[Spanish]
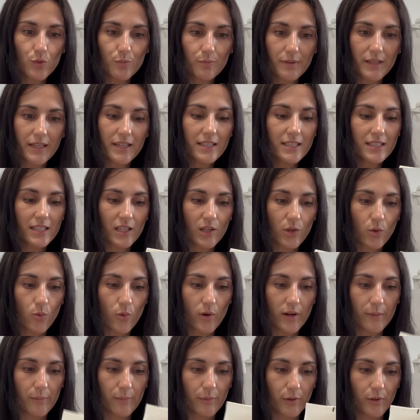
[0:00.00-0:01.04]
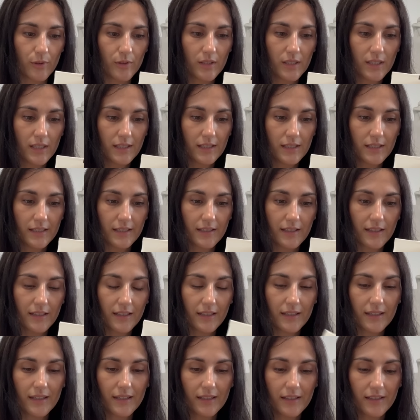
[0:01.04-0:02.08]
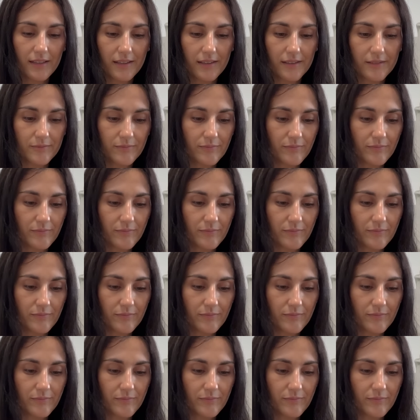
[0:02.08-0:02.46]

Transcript: pies y cuerpo. Eh,